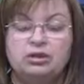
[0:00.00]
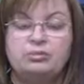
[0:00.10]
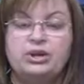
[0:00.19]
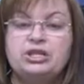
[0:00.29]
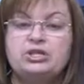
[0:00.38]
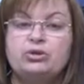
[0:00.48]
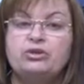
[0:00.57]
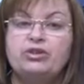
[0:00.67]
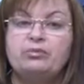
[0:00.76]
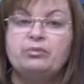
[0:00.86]
принесет
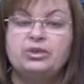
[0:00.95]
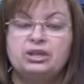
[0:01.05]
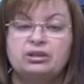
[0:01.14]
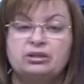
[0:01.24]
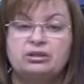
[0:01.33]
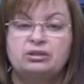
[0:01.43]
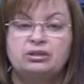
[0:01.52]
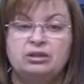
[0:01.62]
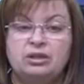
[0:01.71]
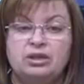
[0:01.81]
вам мир,
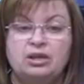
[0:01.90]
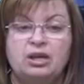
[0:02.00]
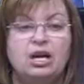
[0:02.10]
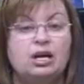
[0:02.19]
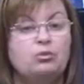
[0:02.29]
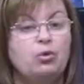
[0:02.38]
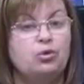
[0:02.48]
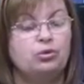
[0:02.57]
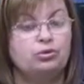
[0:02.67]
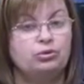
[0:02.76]

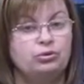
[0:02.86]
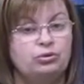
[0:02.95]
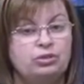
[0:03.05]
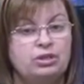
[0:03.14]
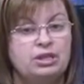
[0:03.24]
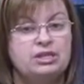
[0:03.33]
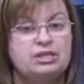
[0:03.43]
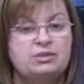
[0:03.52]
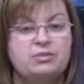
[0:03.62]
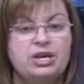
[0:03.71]
гармонию,
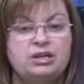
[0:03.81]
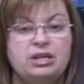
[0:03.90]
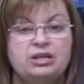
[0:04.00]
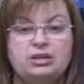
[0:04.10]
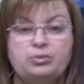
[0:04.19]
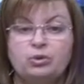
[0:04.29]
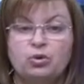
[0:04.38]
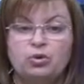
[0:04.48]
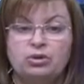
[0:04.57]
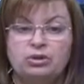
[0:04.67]
семейное
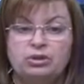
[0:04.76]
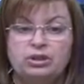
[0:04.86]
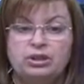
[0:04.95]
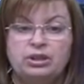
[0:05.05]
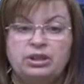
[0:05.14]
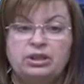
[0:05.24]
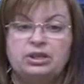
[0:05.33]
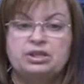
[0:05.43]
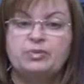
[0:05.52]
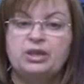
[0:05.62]
тепло
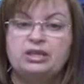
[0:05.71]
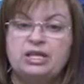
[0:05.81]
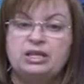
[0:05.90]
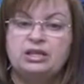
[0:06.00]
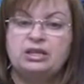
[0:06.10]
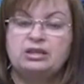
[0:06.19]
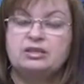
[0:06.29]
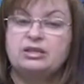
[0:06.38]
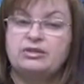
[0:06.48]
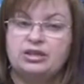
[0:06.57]
и исполнение
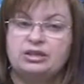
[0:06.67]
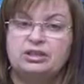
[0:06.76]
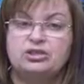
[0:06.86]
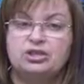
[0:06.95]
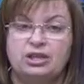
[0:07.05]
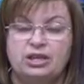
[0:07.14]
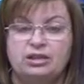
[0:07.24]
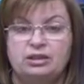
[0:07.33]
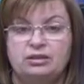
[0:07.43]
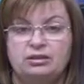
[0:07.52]
заветных
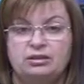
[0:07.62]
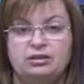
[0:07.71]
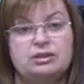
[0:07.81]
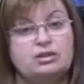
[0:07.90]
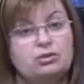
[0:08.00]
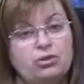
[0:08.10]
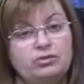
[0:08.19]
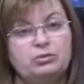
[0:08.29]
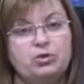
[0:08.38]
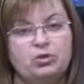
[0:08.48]
желаний. С
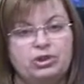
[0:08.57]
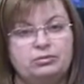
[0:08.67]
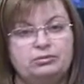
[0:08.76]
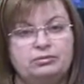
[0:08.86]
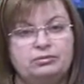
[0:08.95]
Новым годом!